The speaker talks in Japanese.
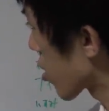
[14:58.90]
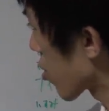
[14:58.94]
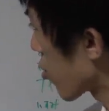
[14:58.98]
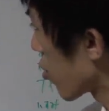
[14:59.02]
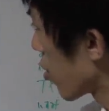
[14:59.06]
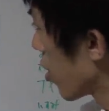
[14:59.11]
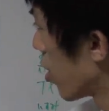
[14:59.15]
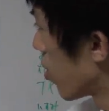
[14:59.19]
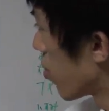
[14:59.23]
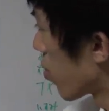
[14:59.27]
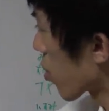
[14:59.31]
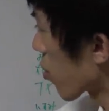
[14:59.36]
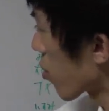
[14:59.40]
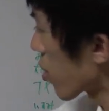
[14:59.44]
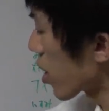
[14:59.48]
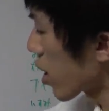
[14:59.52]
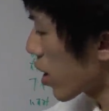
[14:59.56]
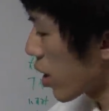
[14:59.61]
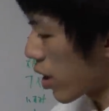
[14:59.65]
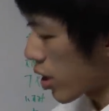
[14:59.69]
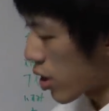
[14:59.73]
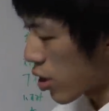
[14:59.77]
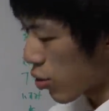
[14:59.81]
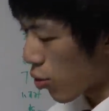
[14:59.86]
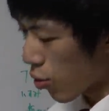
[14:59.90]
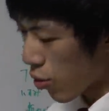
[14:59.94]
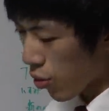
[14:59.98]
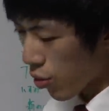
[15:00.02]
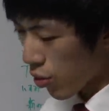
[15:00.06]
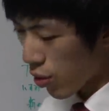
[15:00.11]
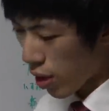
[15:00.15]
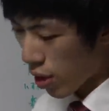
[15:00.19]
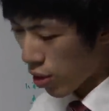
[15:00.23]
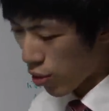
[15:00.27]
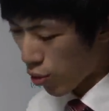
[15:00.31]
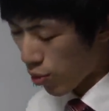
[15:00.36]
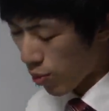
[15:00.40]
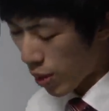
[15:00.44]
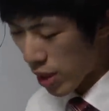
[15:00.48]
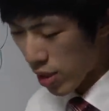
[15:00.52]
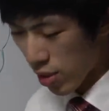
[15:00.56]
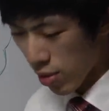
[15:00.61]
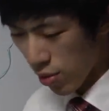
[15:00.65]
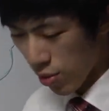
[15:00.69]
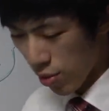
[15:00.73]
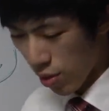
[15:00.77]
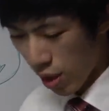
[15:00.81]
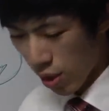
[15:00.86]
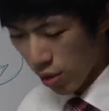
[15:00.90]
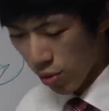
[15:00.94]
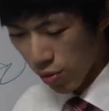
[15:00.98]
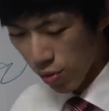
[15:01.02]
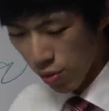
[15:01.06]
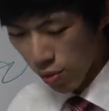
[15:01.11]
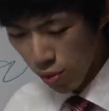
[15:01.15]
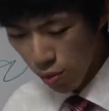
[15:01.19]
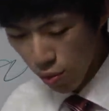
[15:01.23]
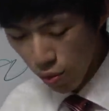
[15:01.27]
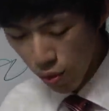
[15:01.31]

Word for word: すけど、まあ、これでね首都高のあのバスをあの